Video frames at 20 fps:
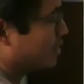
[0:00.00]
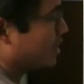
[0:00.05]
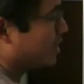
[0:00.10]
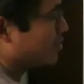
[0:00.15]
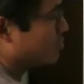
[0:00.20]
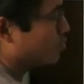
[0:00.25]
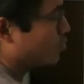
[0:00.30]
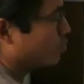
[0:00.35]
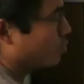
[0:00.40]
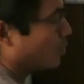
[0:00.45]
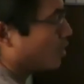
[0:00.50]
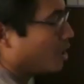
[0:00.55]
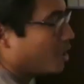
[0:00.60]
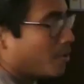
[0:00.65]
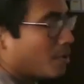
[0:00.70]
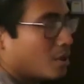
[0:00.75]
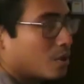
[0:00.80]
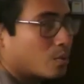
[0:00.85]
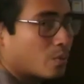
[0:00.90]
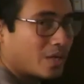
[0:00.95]
tienes un número
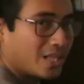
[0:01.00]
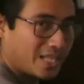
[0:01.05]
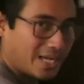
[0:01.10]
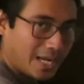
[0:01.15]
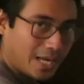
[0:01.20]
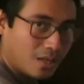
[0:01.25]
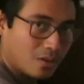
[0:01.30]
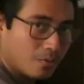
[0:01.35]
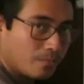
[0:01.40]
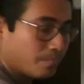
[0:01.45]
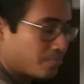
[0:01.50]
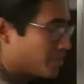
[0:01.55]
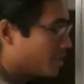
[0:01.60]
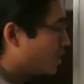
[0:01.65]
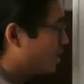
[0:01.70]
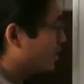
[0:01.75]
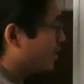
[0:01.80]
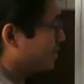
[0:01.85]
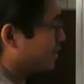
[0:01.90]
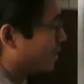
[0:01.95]
elevado al cuadrado.
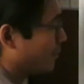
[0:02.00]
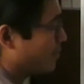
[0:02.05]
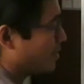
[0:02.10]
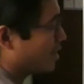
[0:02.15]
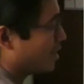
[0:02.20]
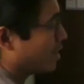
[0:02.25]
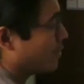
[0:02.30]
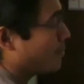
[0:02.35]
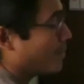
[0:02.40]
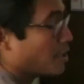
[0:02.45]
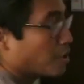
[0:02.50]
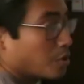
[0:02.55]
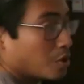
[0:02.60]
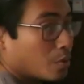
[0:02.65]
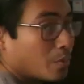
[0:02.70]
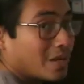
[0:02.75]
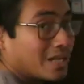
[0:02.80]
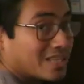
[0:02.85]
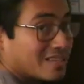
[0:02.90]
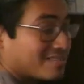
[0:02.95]
También es mayor o
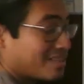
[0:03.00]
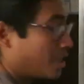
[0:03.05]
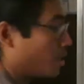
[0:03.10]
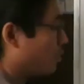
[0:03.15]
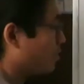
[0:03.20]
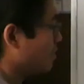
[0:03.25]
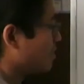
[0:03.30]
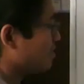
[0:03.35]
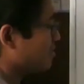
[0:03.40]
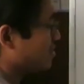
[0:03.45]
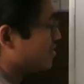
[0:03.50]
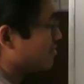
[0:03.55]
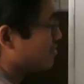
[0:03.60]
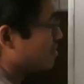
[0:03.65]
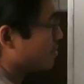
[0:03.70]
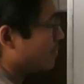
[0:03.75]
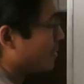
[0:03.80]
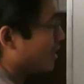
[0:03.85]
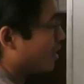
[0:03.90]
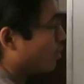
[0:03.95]
igual que cero. Y si
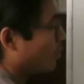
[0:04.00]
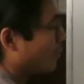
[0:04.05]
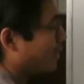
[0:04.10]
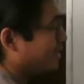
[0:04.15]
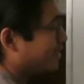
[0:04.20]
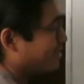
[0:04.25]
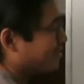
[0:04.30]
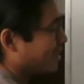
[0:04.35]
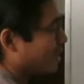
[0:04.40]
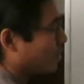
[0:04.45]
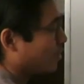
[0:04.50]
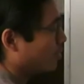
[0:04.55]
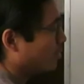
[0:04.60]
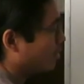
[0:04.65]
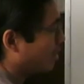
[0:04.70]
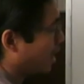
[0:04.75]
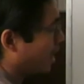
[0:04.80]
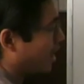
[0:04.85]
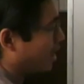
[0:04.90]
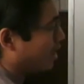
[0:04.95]
encima le aumentas
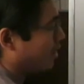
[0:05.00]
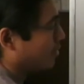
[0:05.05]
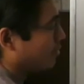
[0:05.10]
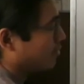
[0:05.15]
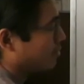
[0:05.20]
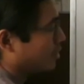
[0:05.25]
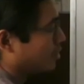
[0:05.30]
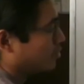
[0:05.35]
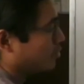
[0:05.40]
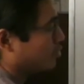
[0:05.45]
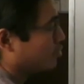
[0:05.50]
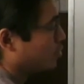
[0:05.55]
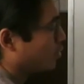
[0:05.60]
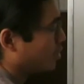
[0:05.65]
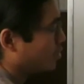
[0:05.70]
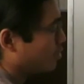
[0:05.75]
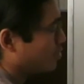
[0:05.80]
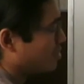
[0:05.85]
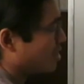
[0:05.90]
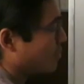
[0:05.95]
algo, ah, entonces todo
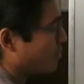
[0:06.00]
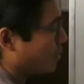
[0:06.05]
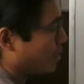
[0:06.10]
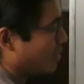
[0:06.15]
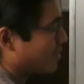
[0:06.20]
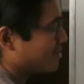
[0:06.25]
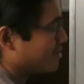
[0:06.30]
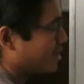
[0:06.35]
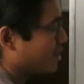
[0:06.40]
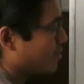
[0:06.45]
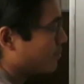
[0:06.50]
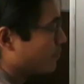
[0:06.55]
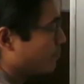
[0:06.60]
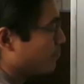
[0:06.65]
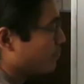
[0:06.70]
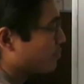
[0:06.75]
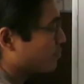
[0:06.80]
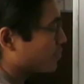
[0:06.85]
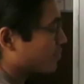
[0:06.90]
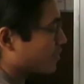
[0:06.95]
esto siempre va a ser
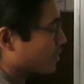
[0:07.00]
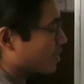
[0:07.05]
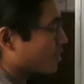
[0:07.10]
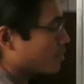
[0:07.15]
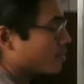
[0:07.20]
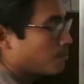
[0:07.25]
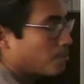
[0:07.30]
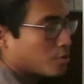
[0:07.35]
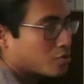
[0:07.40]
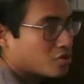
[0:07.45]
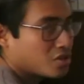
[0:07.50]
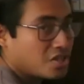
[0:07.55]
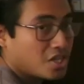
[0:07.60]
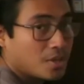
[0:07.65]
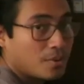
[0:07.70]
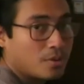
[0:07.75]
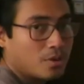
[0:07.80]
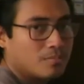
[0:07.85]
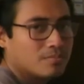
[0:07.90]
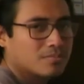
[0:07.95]

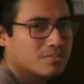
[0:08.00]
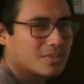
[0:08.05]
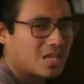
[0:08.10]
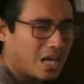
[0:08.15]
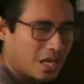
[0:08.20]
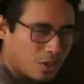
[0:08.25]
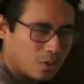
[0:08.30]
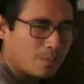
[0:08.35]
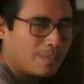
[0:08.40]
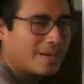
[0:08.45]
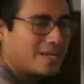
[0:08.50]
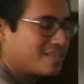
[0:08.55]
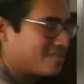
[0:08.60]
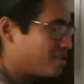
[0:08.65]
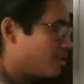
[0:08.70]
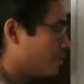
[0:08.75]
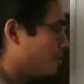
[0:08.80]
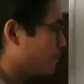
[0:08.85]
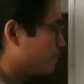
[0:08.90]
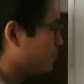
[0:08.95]
positivo. Algo
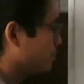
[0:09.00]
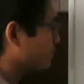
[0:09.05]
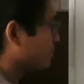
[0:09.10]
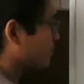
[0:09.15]
parecido.